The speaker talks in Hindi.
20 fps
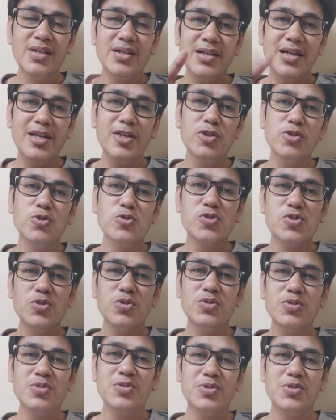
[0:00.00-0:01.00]
हेलो
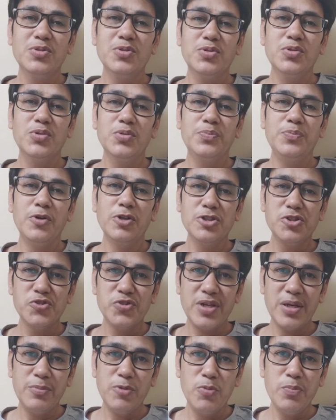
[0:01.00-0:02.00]
दोस्तों तो पहुंच
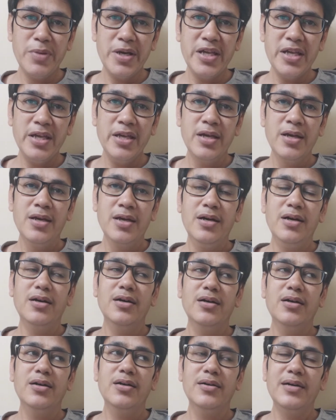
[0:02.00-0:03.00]
चुके हैं मुंबई
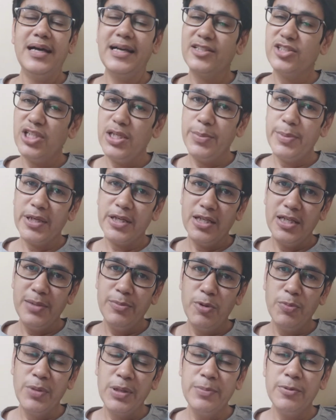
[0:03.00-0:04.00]
एक्चुअली मैं कल ही
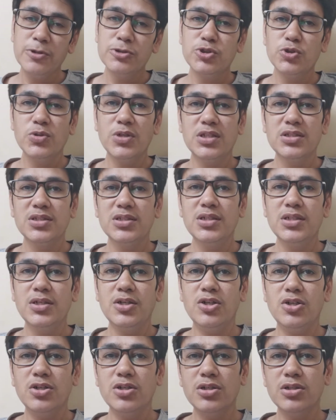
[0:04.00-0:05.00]
मुंबई पहुंच चुका था
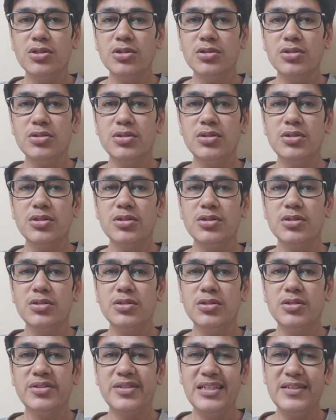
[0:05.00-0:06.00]
और
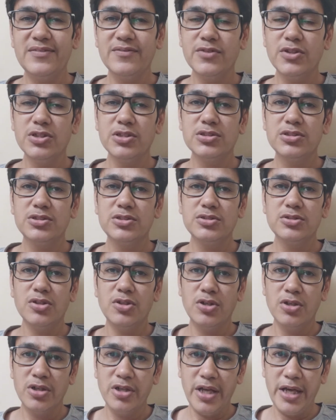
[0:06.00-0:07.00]
ट्रेन वाज
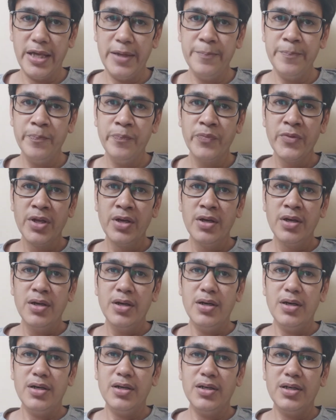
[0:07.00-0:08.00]
ऑन टाइम
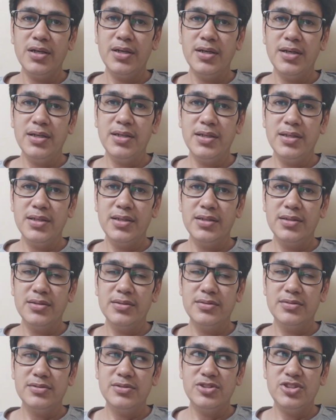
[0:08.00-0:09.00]

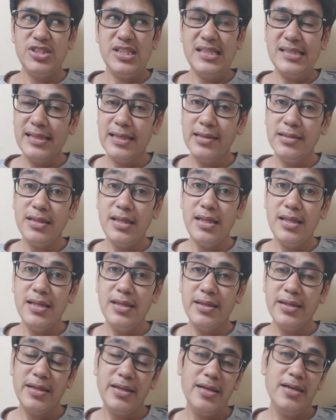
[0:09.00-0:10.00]
चीज़ ये थी
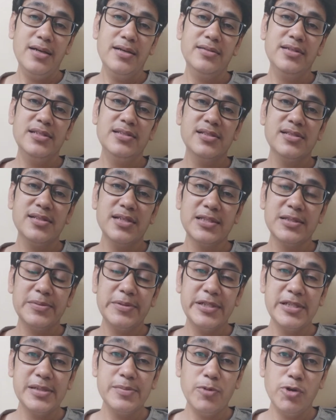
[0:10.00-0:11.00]
कि यार तेजस का
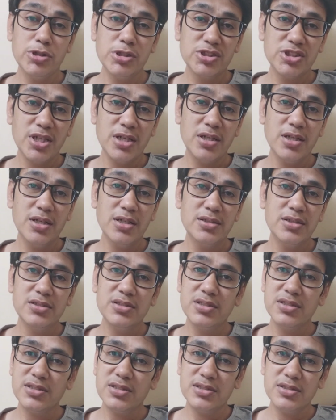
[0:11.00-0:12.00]
एक्सपीरियंस बहुत अच्छा रहा
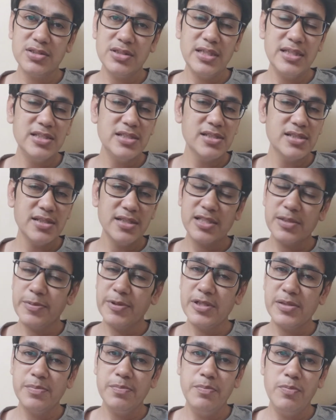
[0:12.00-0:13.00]
तेजस तेजस
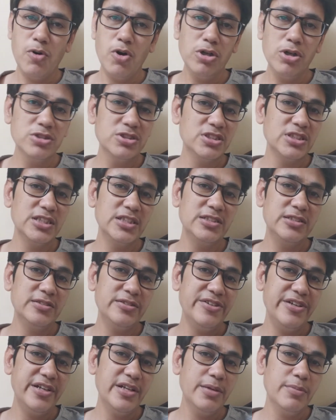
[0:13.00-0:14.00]
एक्सप्रेस बहुत सही
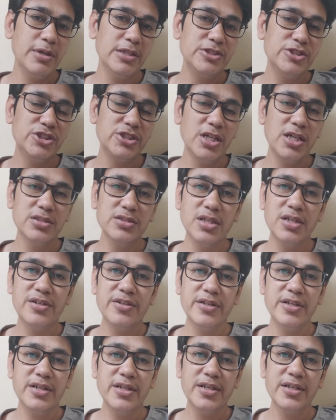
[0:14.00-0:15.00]
ट्रेन है भाई शानदार
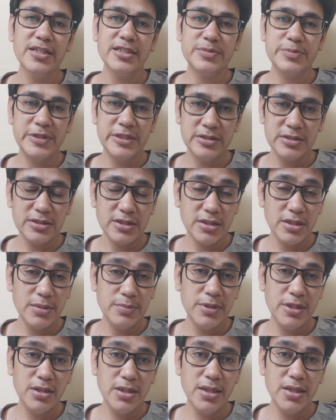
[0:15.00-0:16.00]
ट्रेन है एक्सपीरियंस करना
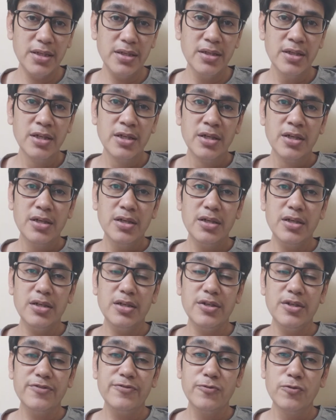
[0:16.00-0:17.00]
बनता
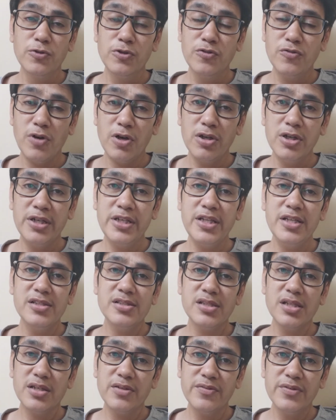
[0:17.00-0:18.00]
है फूड क्वालिटी
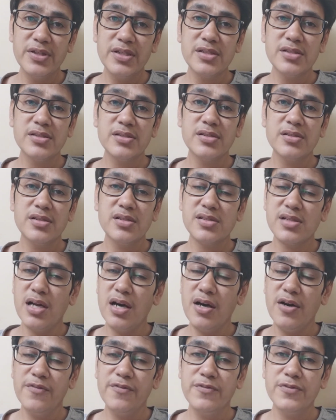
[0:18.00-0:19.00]
सर्विस
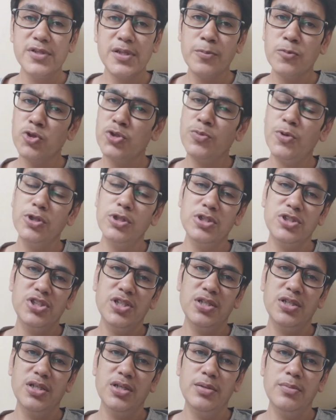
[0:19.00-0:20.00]
स्टाफ सब कुछ बहुत
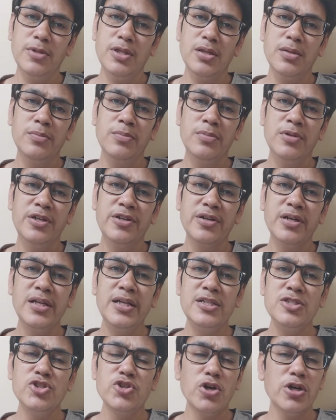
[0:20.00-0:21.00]
अच्छा था मतलब
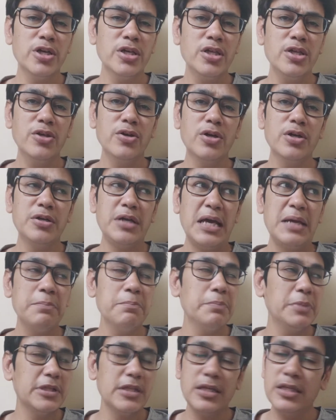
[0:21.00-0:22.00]
लिटरली इन्जॉय की और
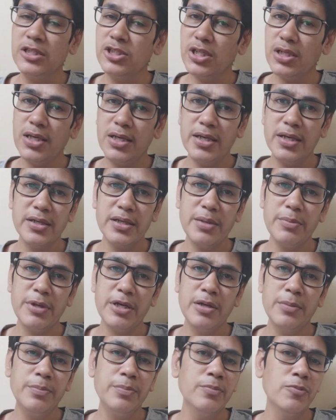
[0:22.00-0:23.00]
टाइम पता नहीं चला यार कि
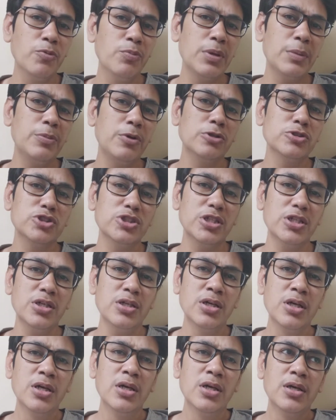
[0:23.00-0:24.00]
मैं कब मुंबई पहुंच
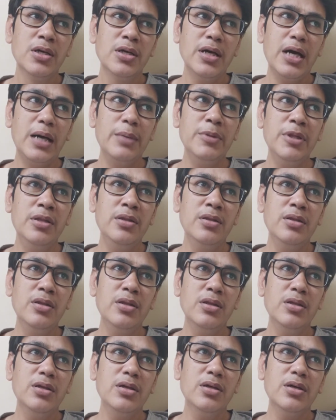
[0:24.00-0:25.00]
गया आई I मीन
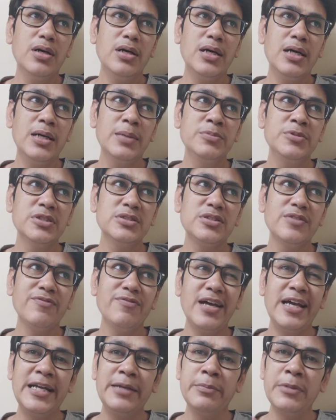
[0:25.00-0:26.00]
mean, आप जैसे
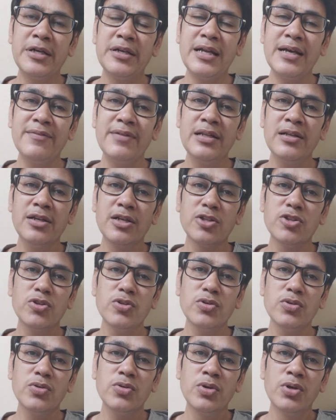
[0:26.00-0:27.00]
फ़्लाइट में ट्रैवल
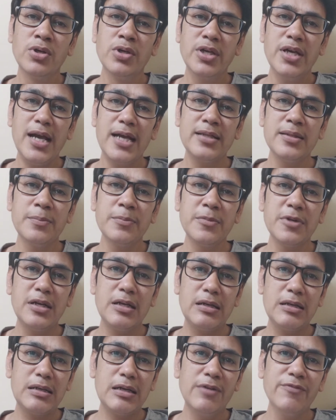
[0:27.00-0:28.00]
करते हो एकदम
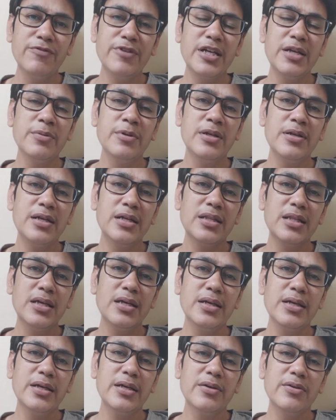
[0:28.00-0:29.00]
कंफर्टेबल रहता
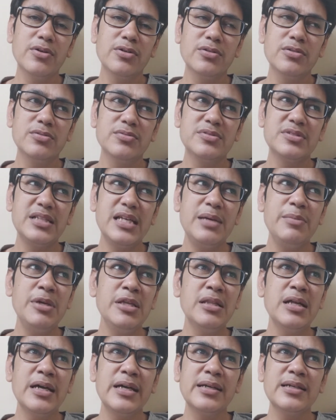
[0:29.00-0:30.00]
है सेम
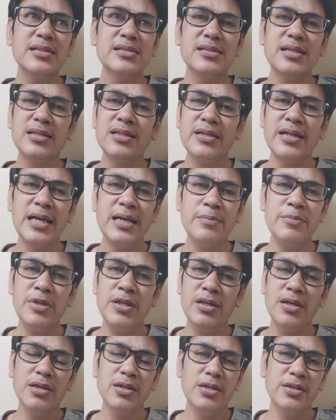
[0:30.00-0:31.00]
ही था आई गेस ज़्यादा टाइम
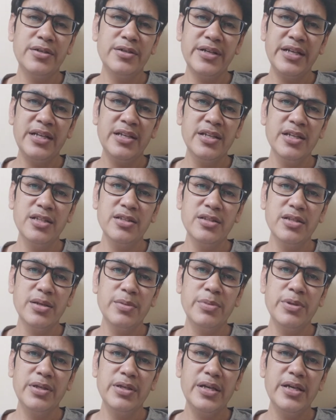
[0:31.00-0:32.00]
नहीं लगा ट्रेन के अंदर
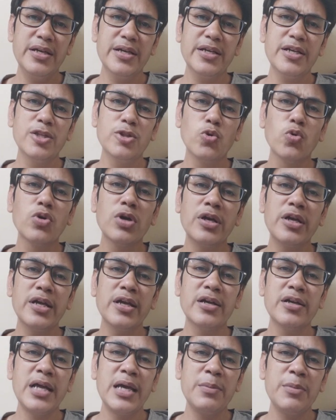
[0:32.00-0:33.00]
भी ये है कि दो
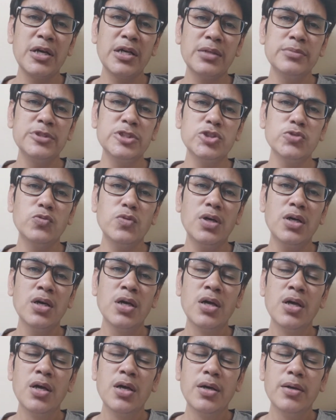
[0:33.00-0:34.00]
घंटे का टाइम आगे पीछे हुआ
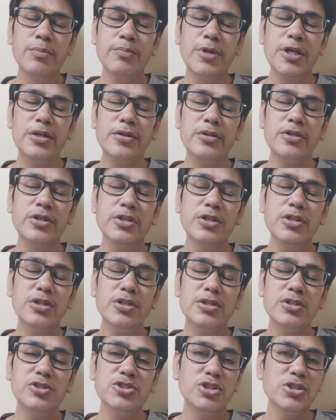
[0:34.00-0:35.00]
बट
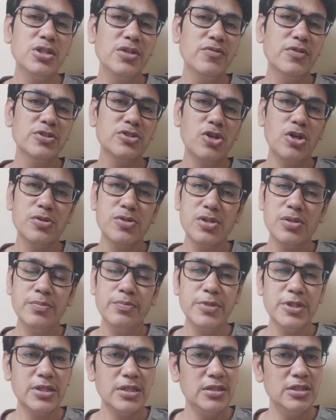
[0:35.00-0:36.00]
जर्नी वॉज
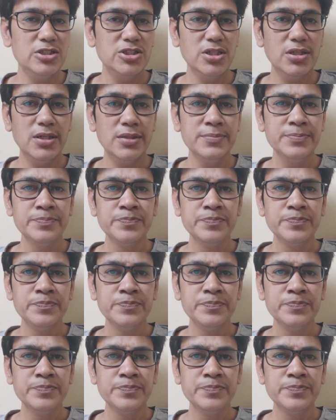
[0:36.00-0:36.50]
ऑसम पता नहीं चला